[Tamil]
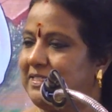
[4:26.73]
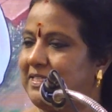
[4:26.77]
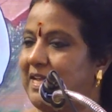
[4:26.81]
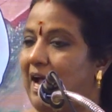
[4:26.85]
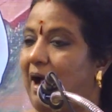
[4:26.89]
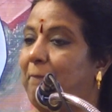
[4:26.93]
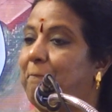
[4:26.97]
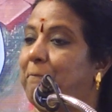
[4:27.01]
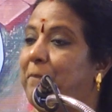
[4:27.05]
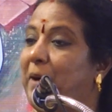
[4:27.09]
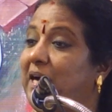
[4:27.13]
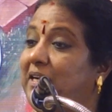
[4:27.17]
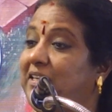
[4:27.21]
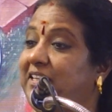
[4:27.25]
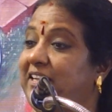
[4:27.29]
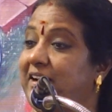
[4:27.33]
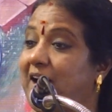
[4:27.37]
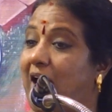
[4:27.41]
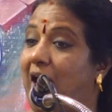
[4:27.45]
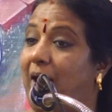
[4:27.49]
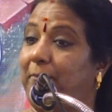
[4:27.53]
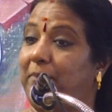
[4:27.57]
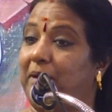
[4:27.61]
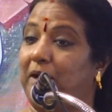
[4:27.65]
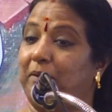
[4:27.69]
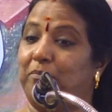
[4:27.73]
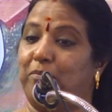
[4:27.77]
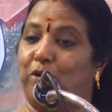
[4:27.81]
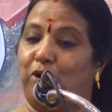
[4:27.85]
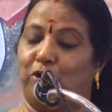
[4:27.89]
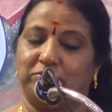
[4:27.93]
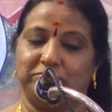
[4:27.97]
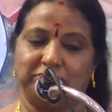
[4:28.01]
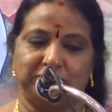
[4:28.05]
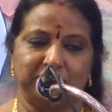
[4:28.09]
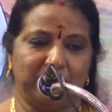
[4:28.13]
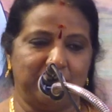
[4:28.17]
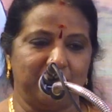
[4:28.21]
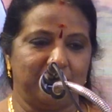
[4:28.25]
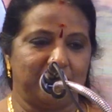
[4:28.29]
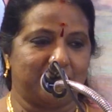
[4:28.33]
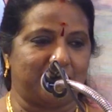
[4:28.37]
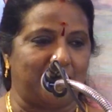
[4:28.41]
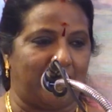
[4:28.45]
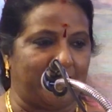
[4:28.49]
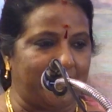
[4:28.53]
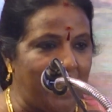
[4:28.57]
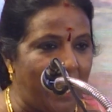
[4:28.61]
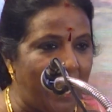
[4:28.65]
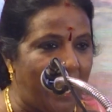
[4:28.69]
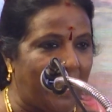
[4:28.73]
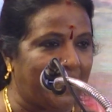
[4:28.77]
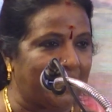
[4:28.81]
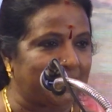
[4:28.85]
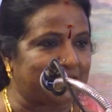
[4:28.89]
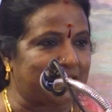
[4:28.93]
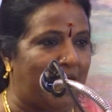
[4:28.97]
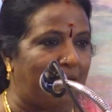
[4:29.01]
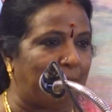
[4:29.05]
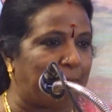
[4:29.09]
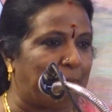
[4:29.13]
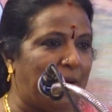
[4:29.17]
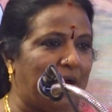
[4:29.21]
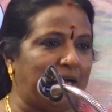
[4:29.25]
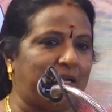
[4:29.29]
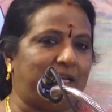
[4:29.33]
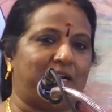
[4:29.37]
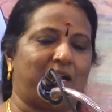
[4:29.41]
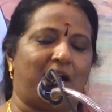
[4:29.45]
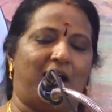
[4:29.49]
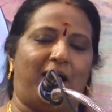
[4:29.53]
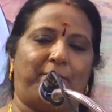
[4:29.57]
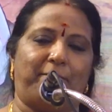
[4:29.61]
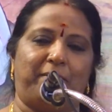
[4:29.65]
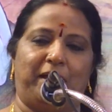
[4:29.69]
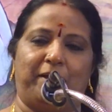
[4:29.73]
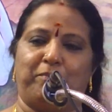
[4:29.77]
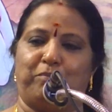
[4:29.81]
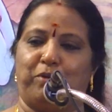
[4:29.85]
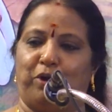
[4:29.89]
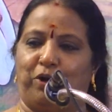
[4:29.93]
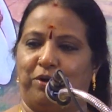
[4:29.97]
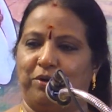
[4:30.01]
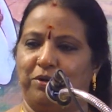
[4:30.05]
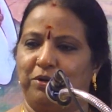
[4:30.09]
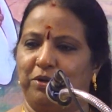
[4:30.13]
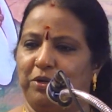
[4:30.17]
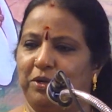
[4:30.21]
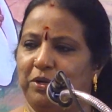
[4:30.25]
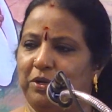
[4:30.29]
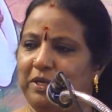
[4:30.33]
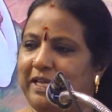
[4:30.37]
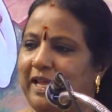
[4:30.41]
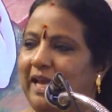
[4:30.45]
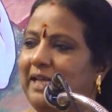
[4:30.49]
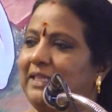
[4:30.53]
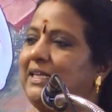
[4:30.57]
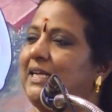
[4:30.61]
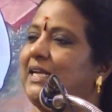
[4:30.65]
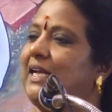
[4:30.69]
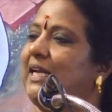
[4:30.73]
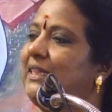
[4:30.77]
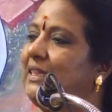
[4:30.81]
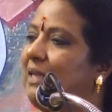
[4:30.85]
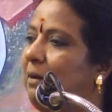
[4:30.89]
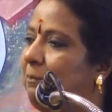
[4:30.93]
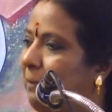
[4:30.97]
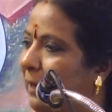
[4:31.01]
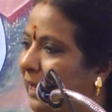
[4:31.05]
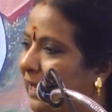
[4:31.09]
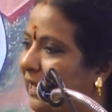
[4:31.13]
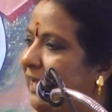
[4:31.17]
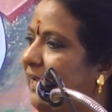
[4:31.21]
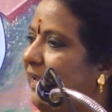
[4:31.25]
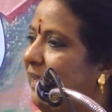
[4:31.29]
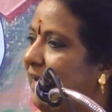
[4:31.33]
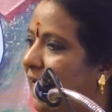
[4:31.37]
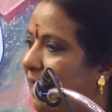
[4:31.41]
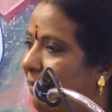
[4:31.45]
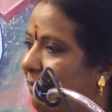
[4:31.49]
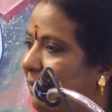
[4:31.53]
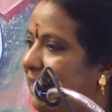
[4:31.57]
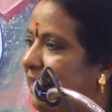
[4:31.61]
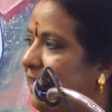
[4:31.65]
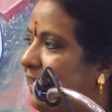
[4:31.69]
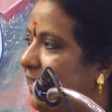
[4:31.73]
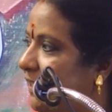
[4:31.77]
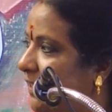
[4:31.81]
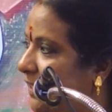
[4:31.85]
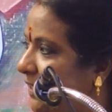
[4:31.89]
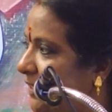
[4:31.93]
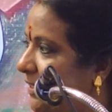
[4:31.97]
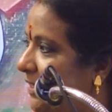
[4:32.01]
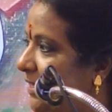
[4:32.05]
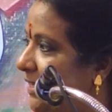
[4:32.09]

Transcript: சாப்பாட்டு ராமேம்போம் சரியான சாப்பாட்டு ராமேம்போம் எதுக்கு இந்த பழி ராமனுக்கு